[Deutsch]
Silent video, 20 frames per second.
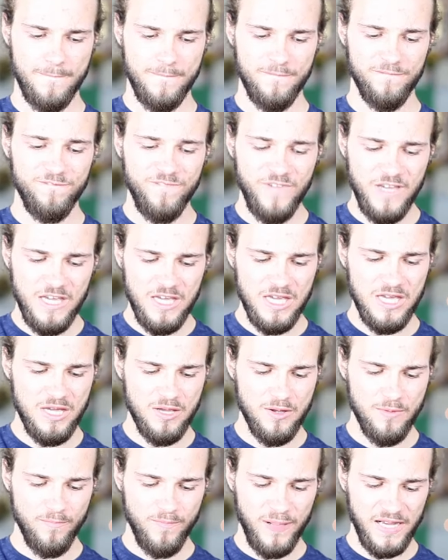
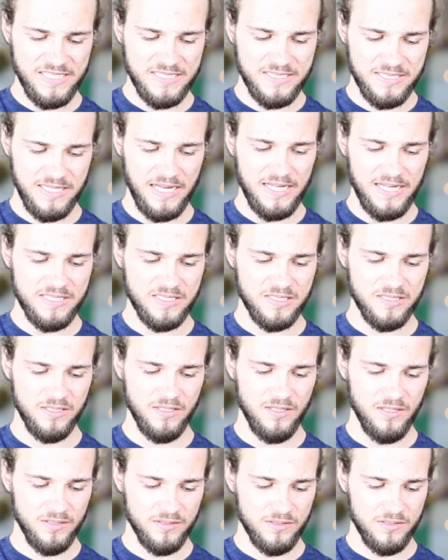Wie passt das
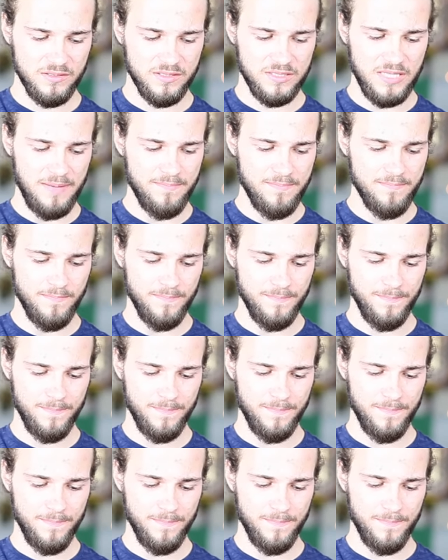zusammen?